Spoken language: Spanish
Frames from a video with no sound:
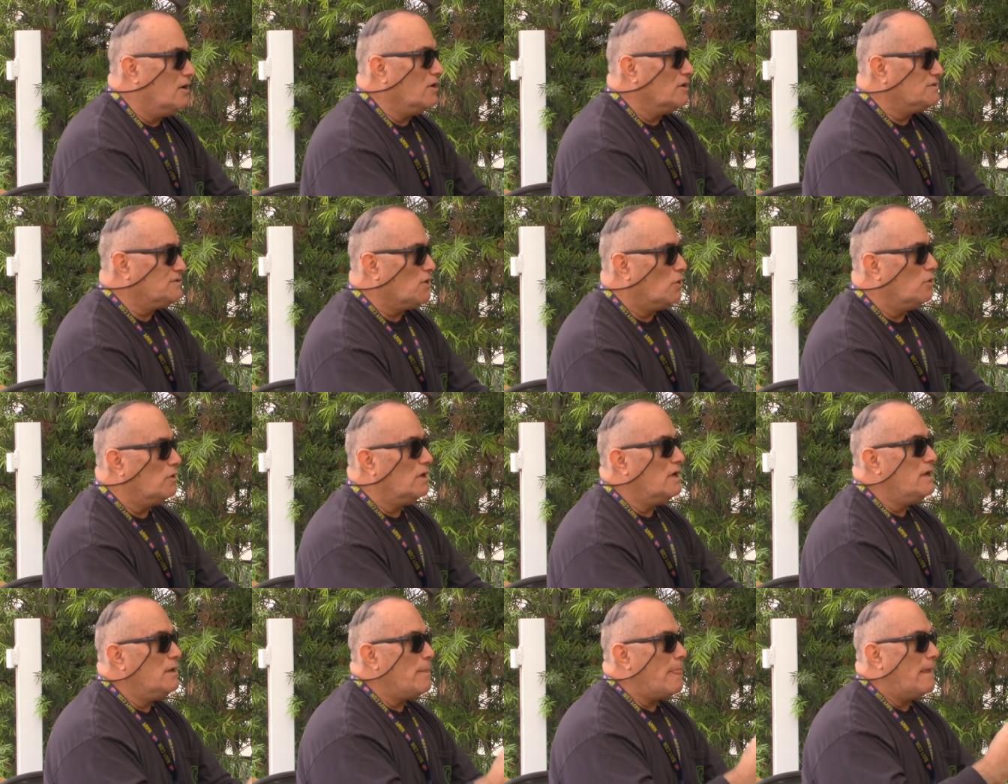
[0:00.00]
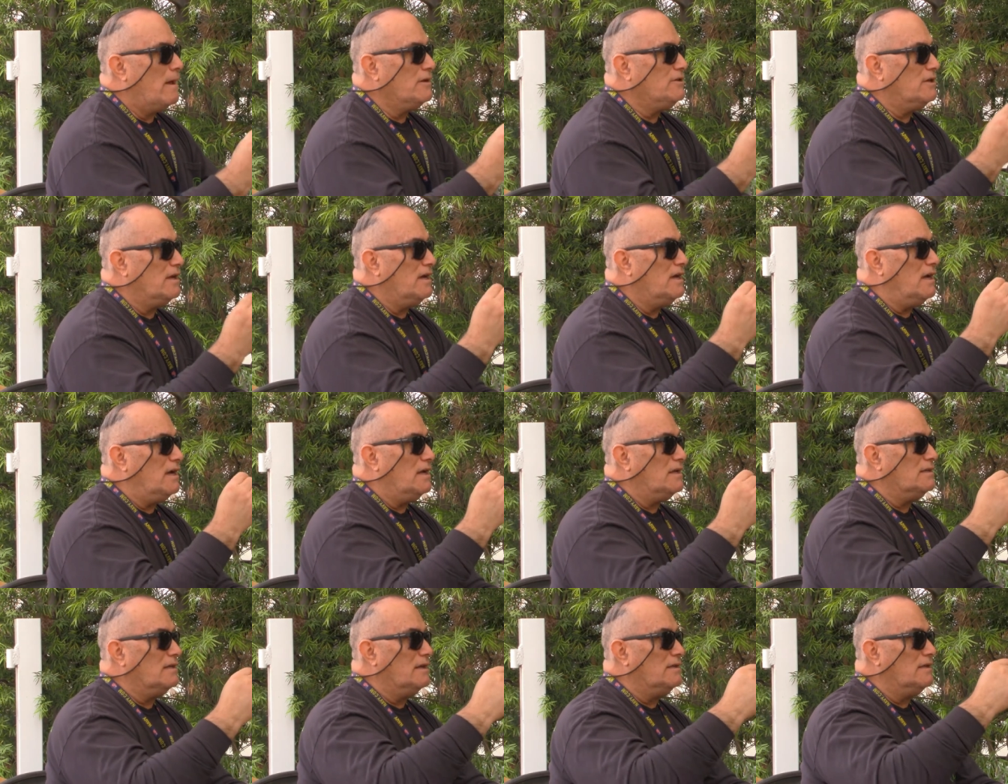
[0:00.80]
Uh, uh,
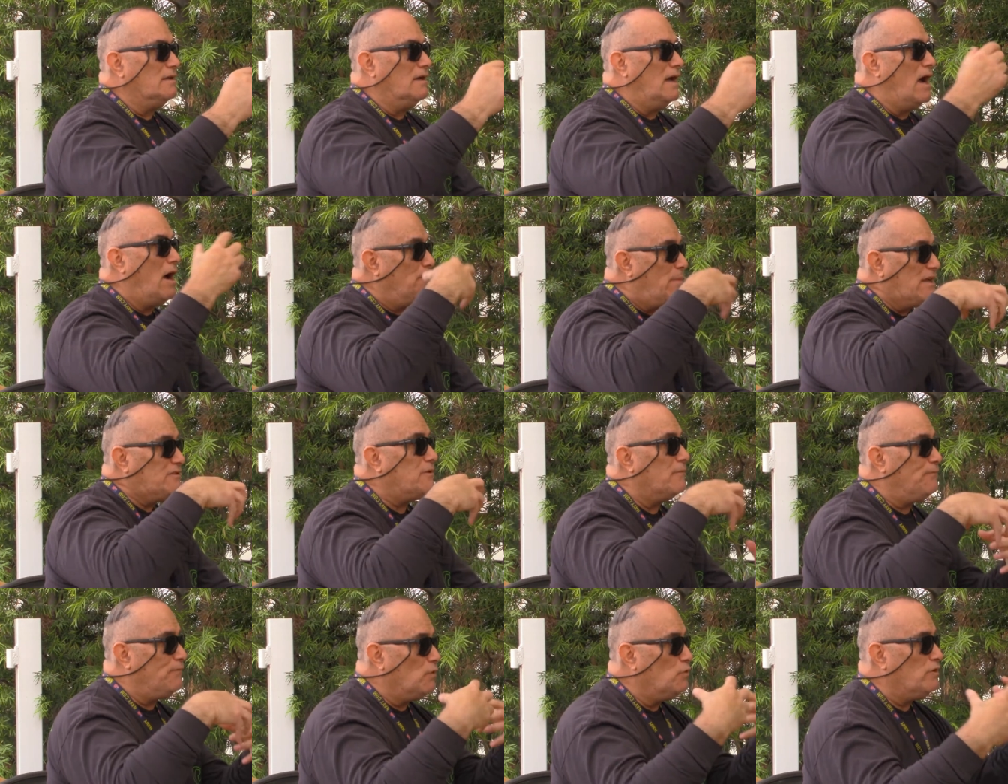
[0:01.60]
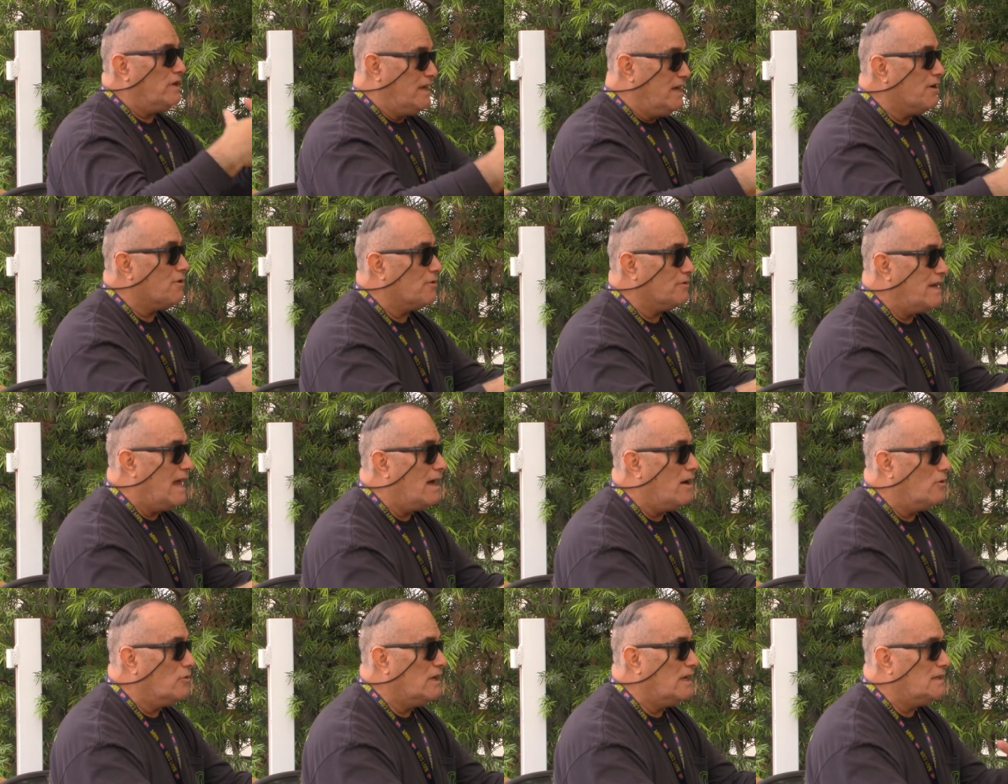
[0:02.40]
How about the food here
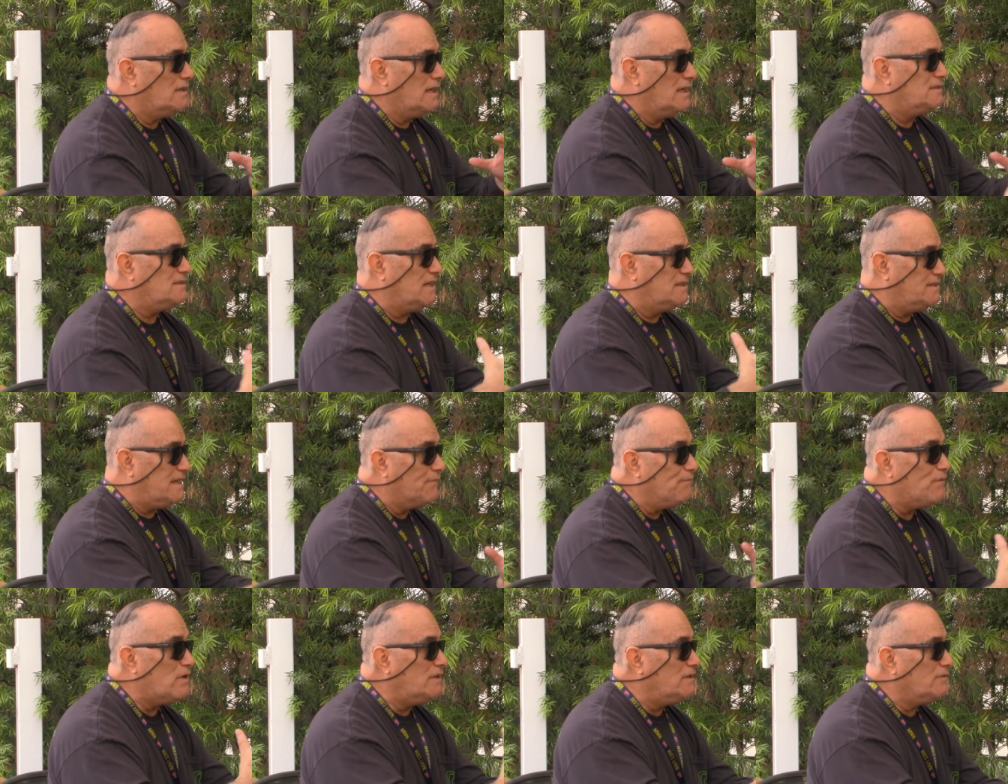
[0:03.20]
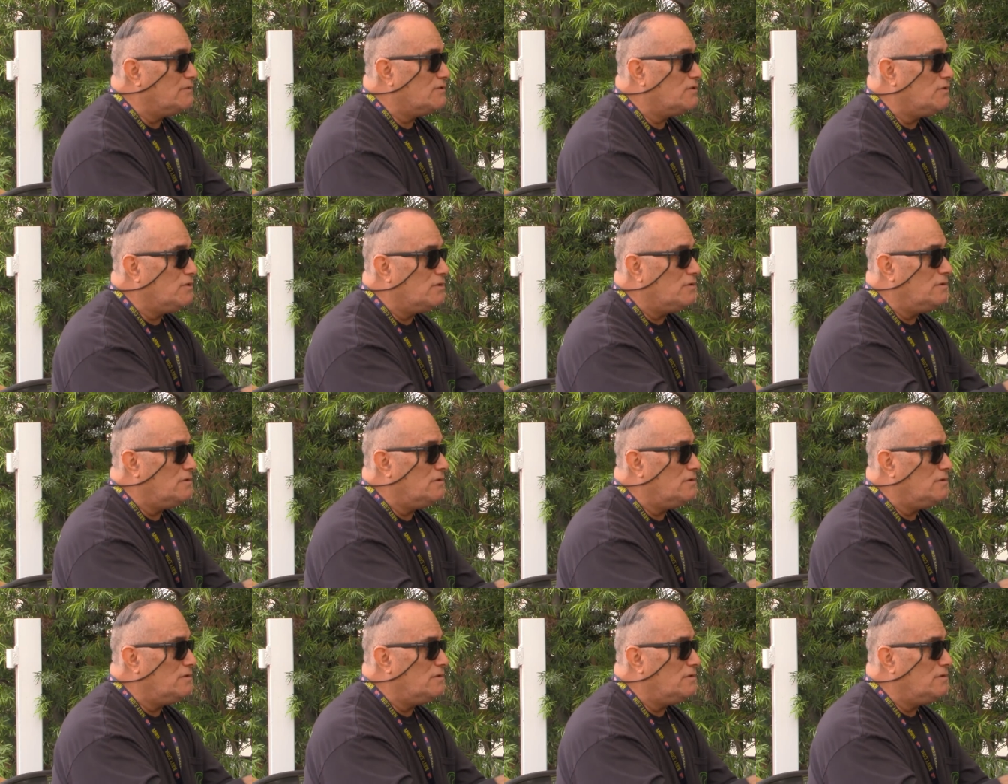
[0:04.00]
now? Is it different to